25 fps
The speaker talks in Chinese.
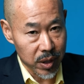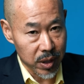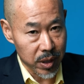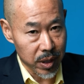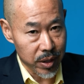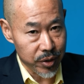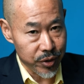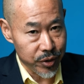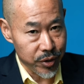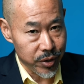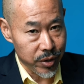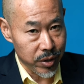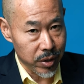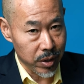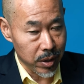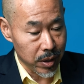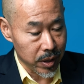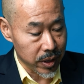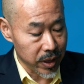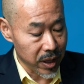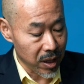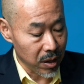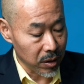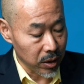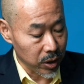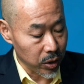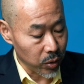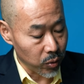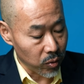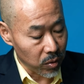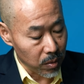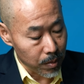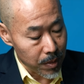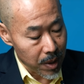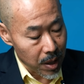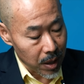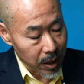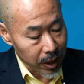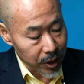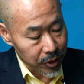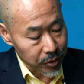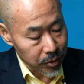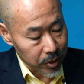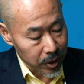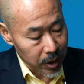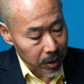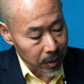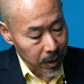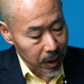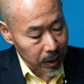审视象样体容貌来
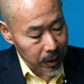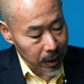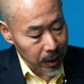说的话，